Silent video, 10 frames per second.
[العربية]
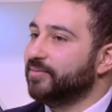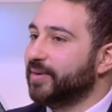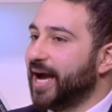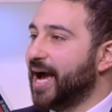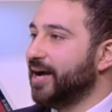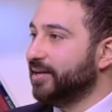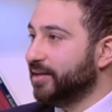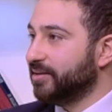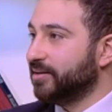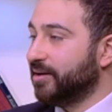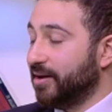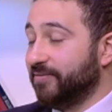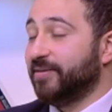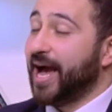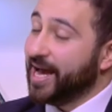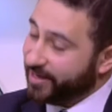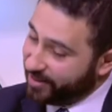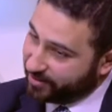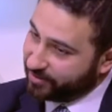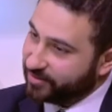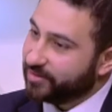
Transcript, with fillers: او في امراض الاسنان حاليا